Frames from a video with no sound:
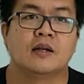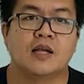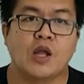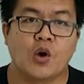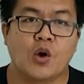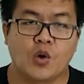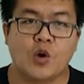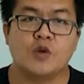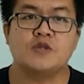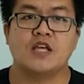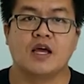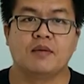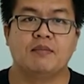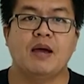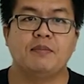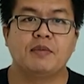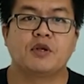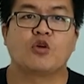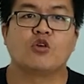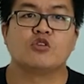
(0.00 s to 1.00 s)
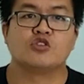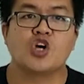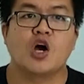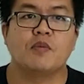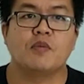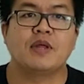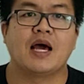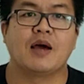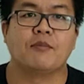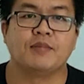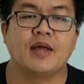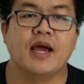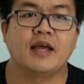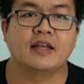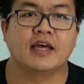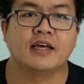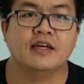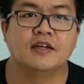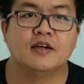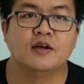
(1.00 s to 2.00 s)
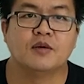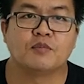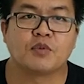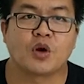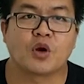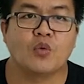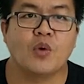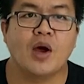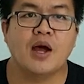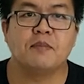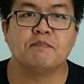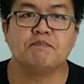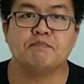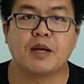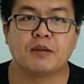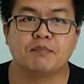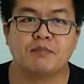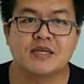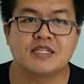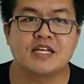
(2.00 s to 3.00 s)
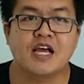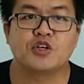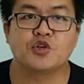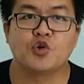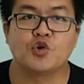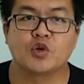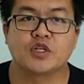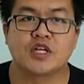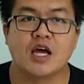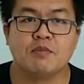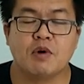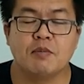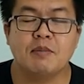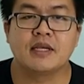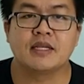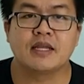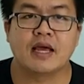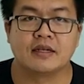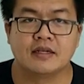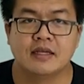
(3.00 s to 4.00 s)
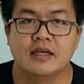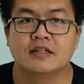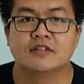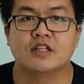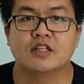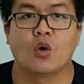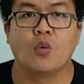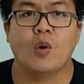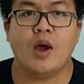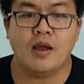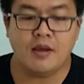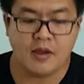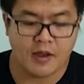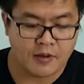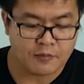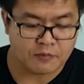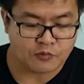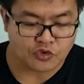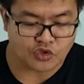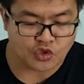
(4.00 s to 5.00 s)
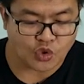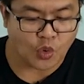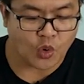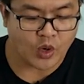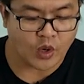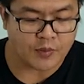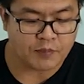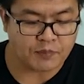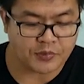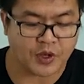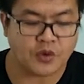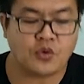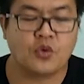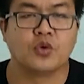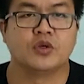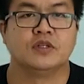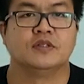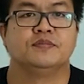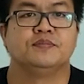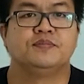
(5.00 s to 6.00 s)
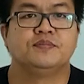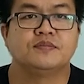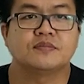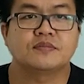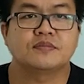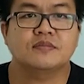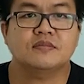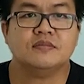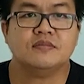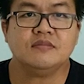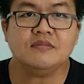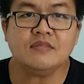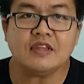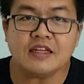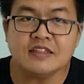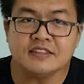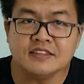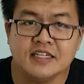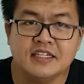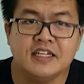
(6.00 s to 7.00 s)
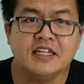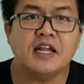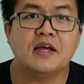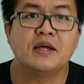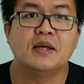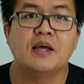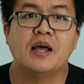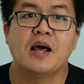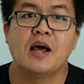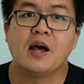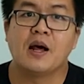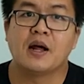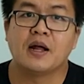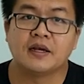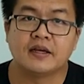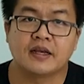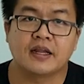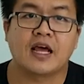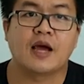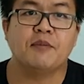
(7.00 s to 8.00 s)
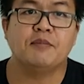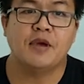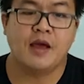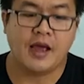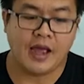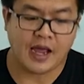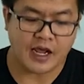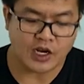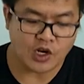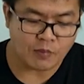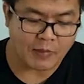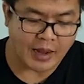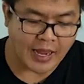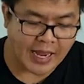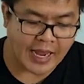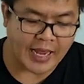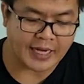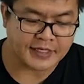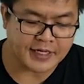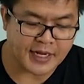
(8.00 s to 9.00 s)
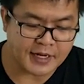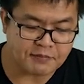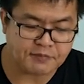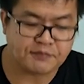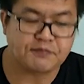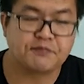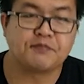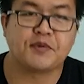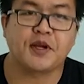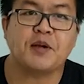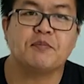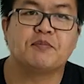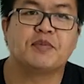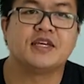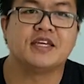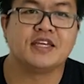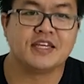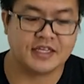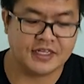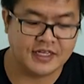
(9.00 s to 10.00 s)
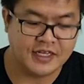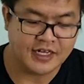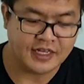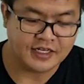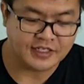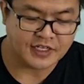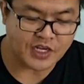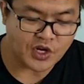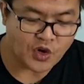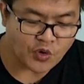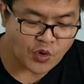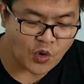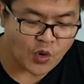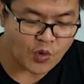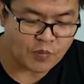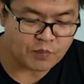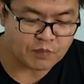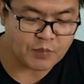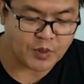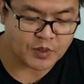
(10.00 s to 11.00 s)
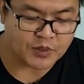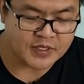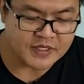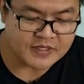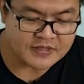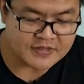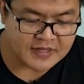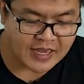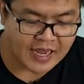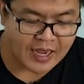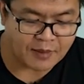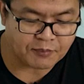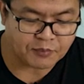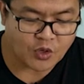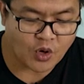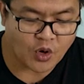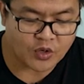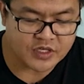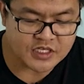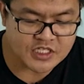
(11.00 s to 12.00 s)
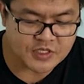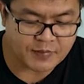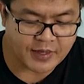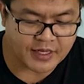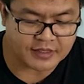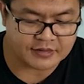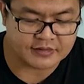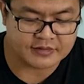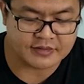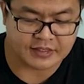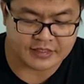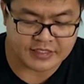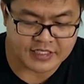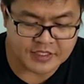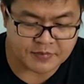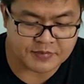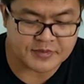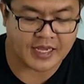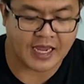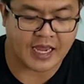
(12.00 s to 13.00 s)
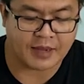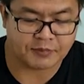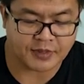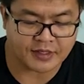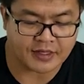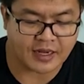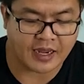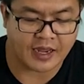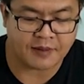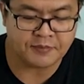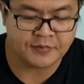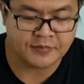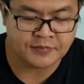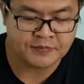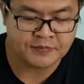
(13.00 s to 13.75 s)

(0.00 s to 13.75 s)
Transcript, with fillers: เราก็สามารถเป็นคนชอบธรรมได้นะราะว่ามันไม่ใช่โดยธรรมบัญญัติแต่ว่าโดยพระคุณ ทีนี้นะนะครับให้เรามาอ่านในพระคัมภีร์ ในโรมบทที่3ข้อ21ถึง23นะครับ